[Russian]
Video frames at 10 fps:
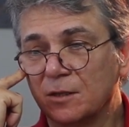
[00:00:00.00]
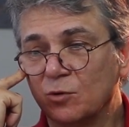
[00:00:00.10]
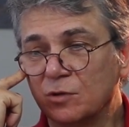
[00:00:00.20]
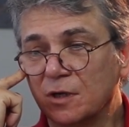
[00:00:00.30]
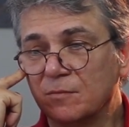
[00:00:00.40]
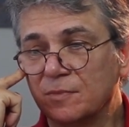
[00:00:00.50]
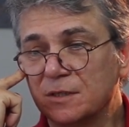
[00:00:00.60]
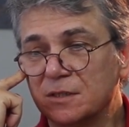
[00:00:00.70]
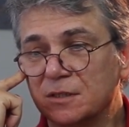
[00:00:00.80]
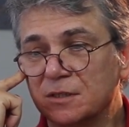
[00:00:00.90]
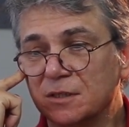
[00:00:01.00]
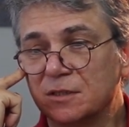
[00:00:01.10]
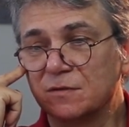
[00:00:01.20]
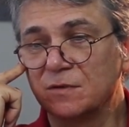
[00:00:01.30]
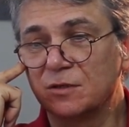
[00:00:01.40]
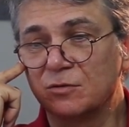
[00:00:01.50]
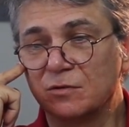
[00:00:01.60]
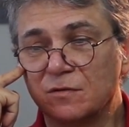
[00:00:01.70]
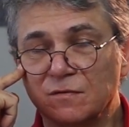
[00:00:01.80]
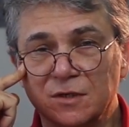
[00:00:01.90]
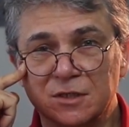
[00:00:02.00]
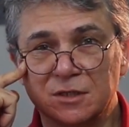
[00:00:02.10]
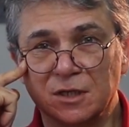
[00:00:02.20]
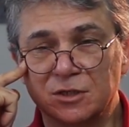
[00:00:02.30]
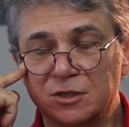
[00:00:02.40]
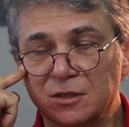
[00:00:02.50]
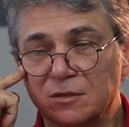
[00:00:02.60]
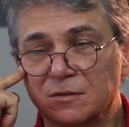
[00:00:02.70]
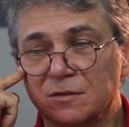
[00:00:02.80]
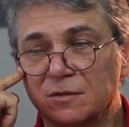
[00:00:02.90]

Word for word: тон, композиция, цвет, то этого достаточно.